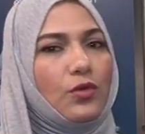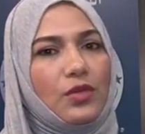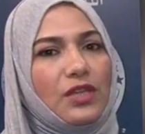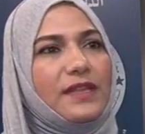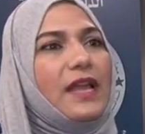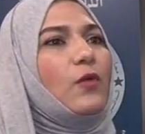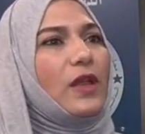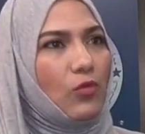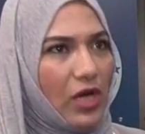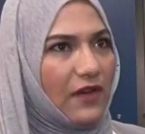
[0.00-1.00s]
أنه يندل
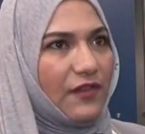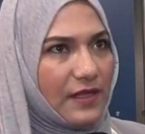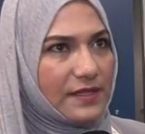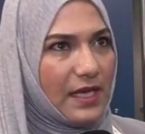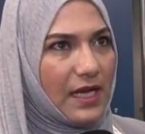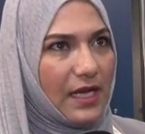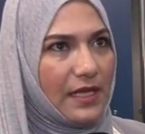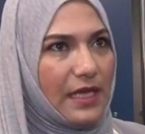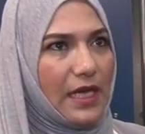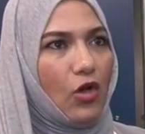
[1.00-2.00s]
وين محافظة صلاح
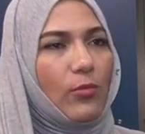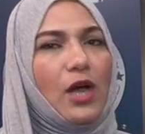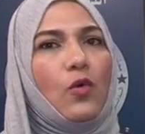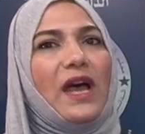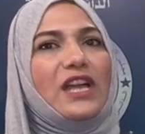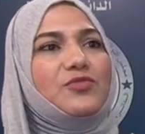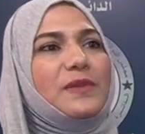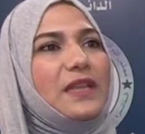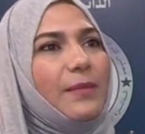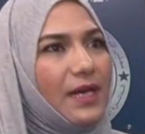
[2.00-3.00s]
الدين أو ما هو
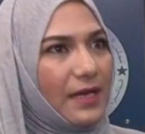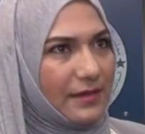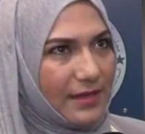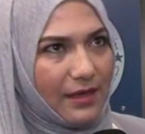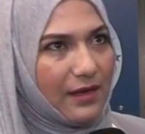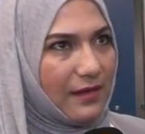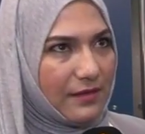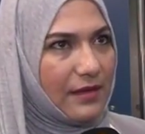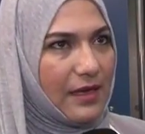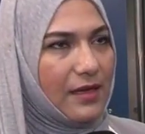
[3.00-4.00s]
حجم الدمار اللي
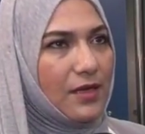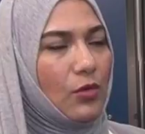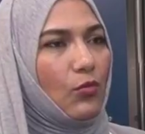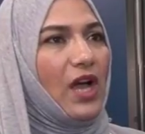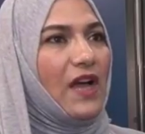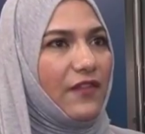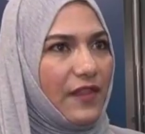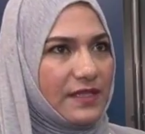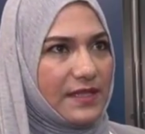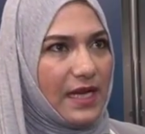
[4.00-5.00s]
تعرضت له
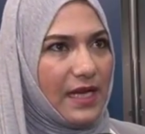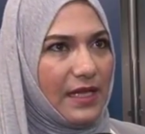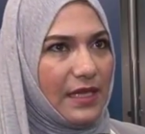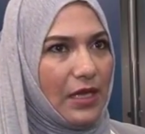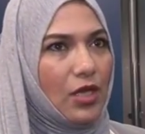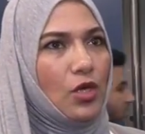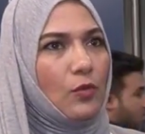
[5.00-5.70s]
محافظة صلاح الدين